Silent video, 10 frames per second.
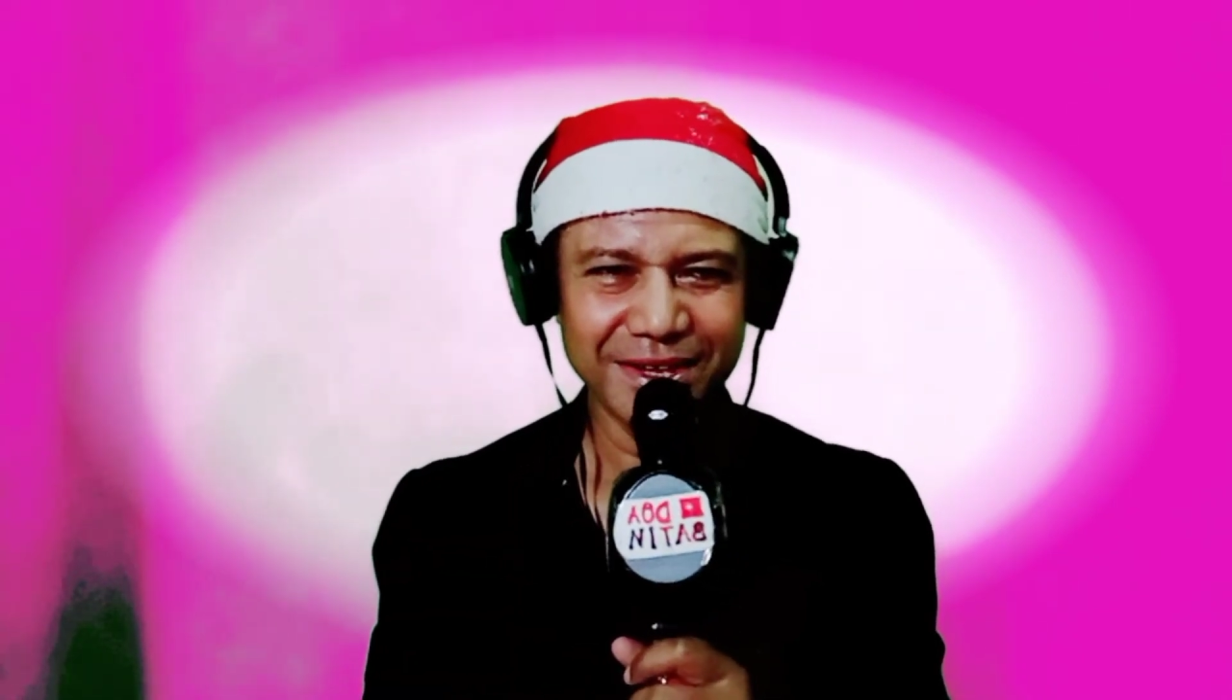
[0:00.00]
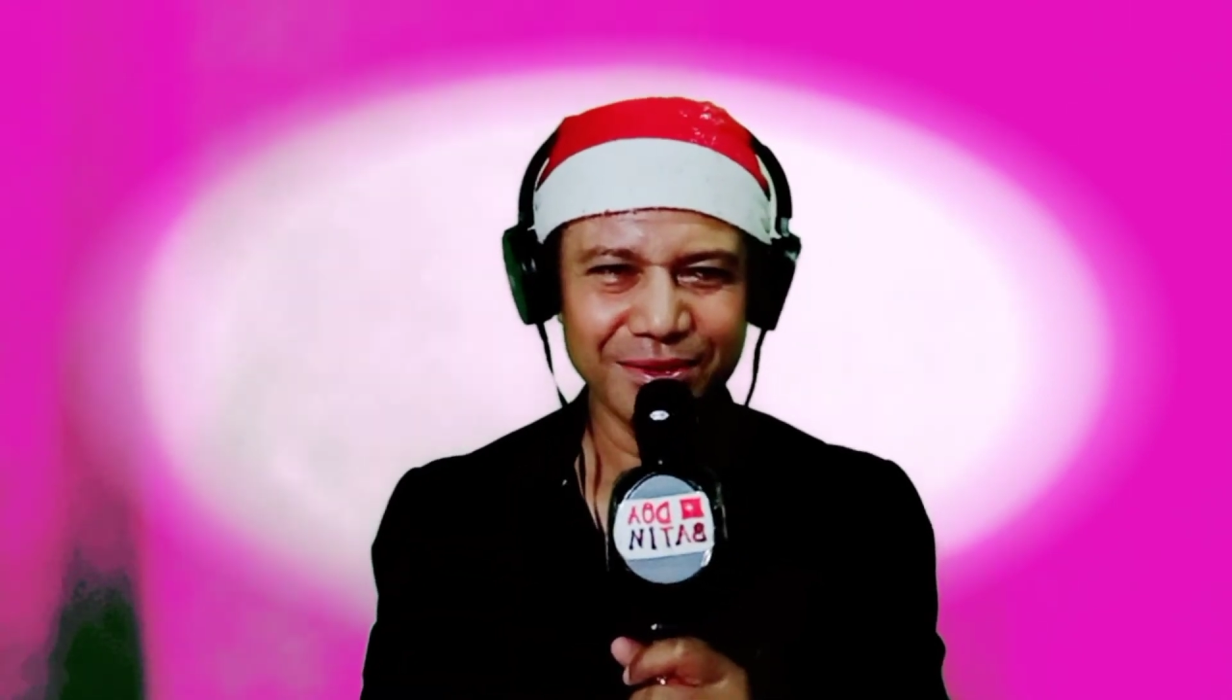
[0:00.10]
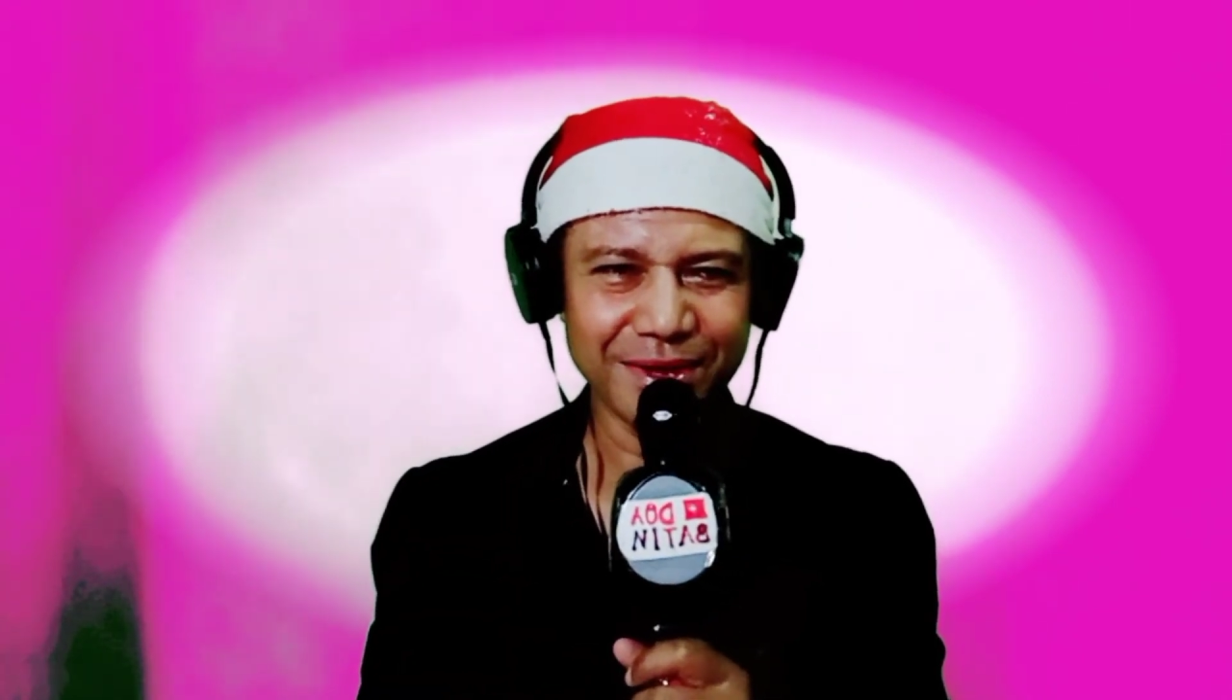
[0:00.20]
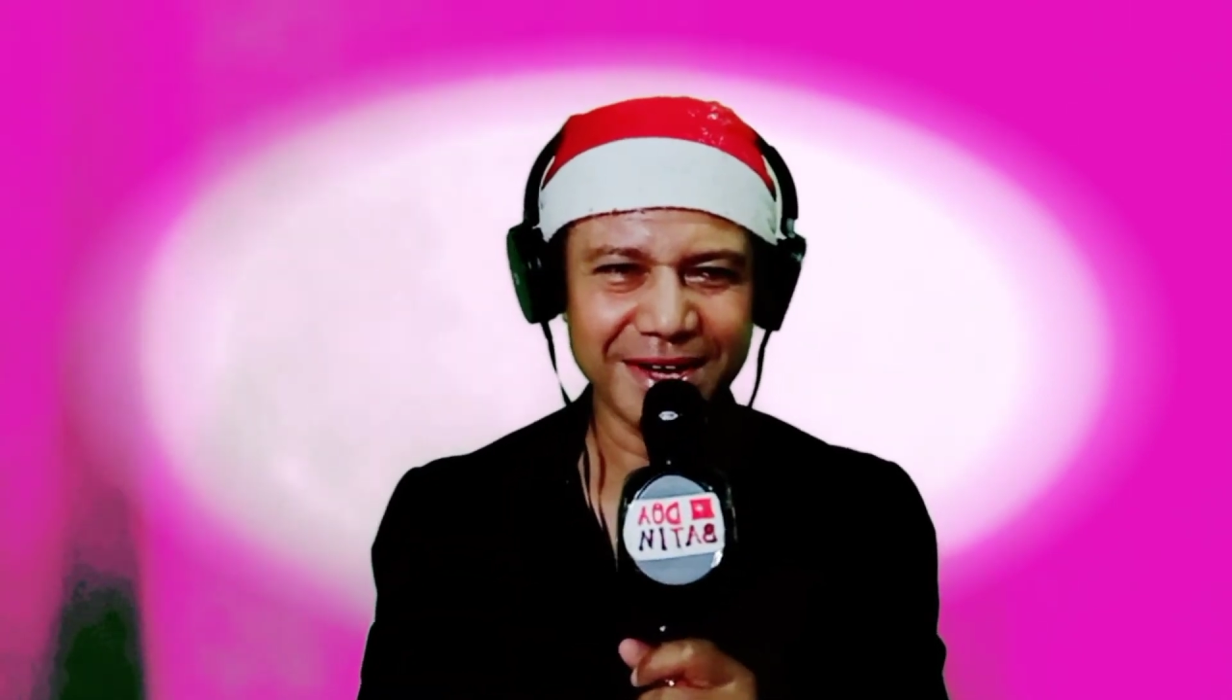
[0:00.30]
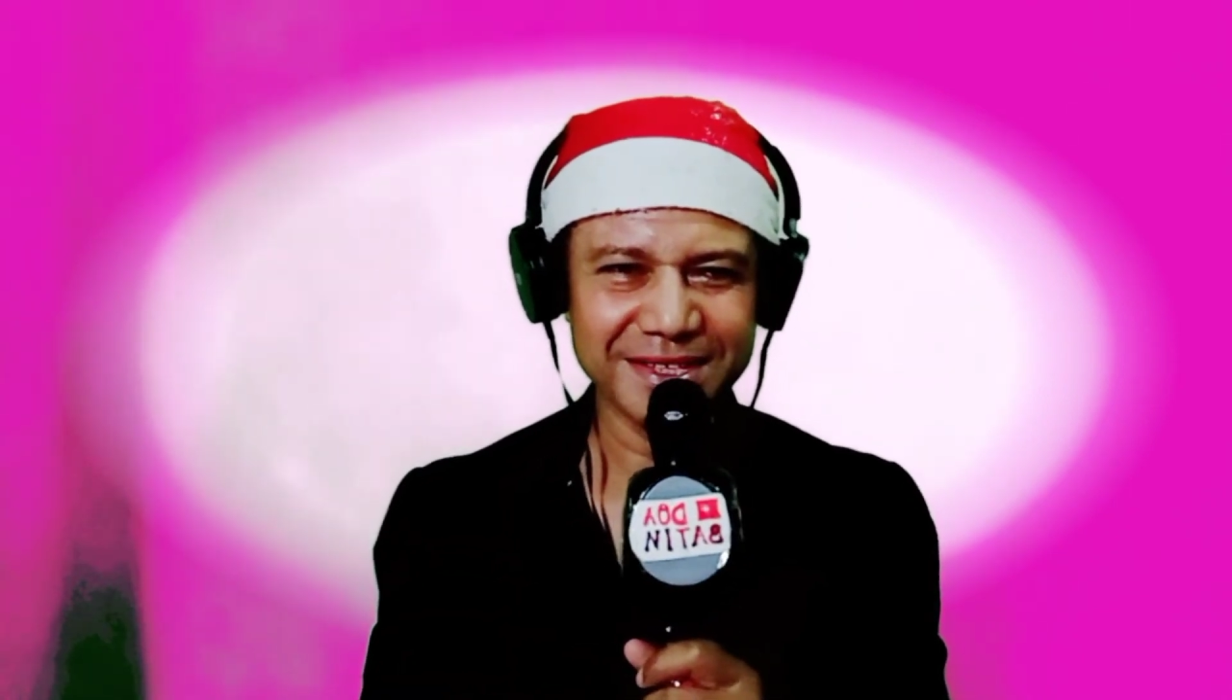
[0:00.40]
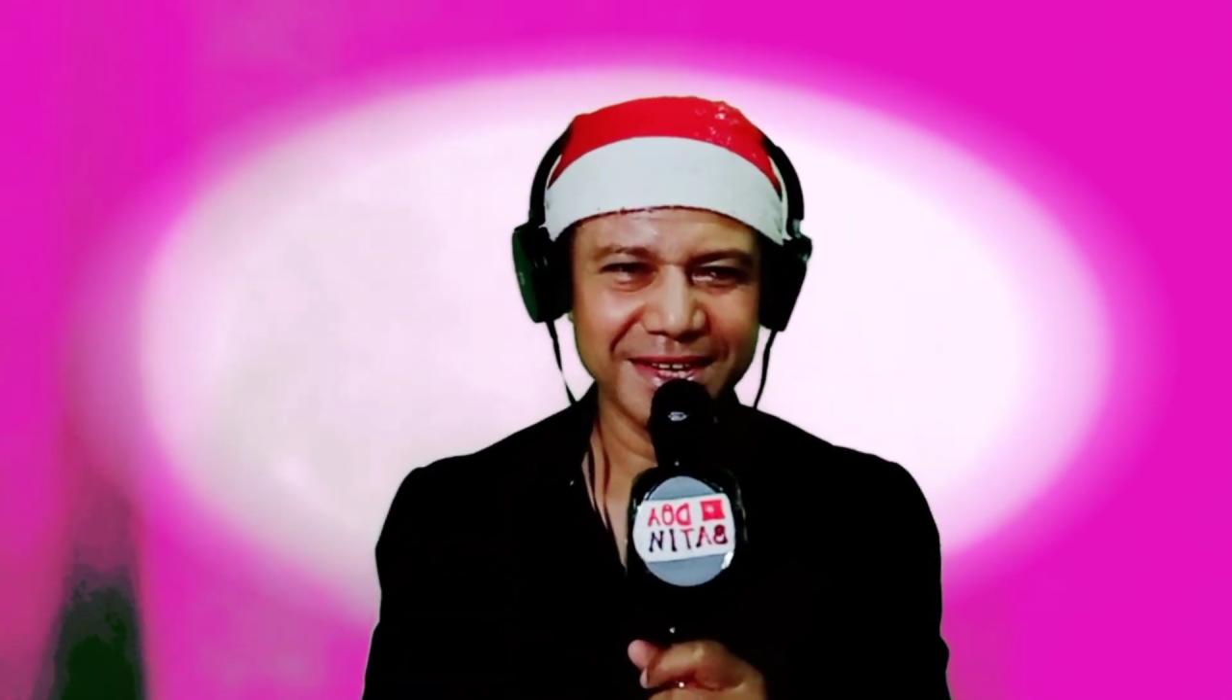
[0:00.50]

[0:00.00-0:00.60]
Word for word: Horas.